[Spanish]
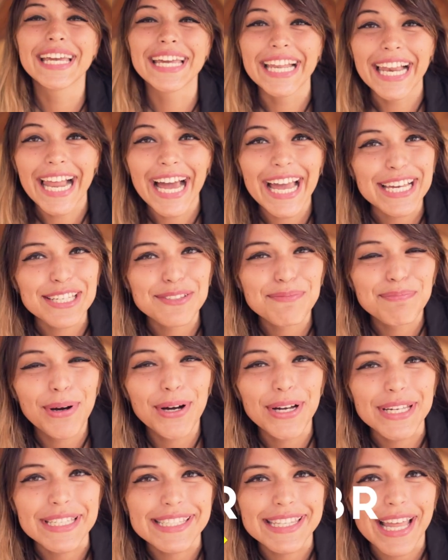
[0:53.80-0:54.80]
Y la
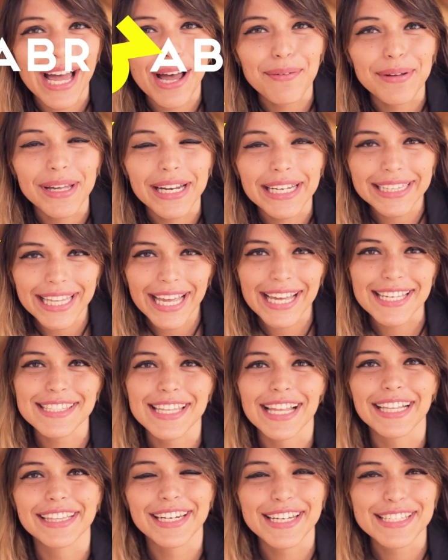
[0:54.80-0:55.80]
expo está abierta
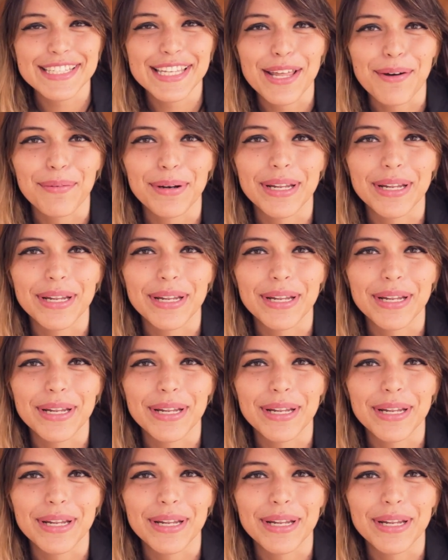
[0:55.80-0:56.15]
hasta el 13 de